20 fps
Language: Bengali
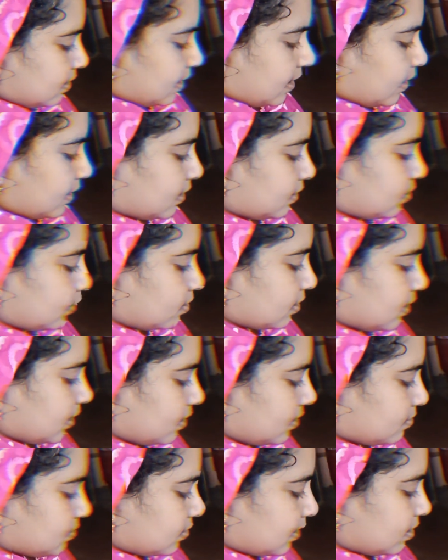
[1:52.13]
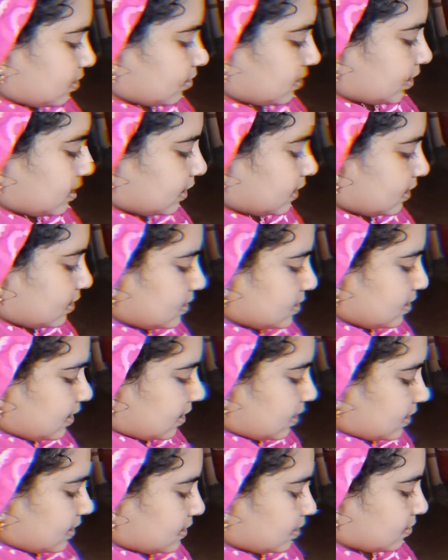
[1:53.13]
একটা তরকারি কুটা হয়ে গেছে আর
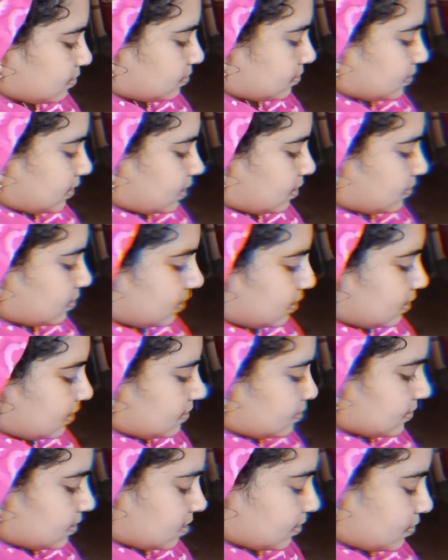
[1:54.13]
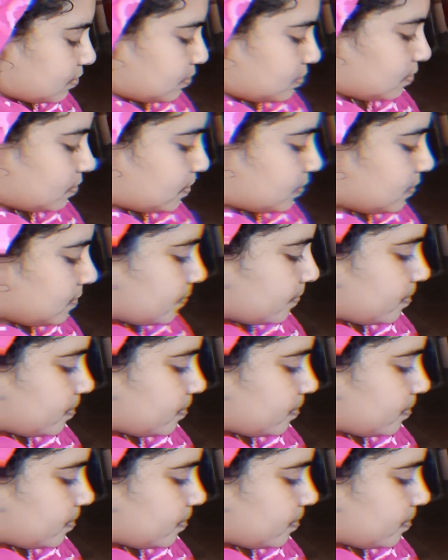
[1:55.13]
একটা কুটা হয়নি ওটা কুটবো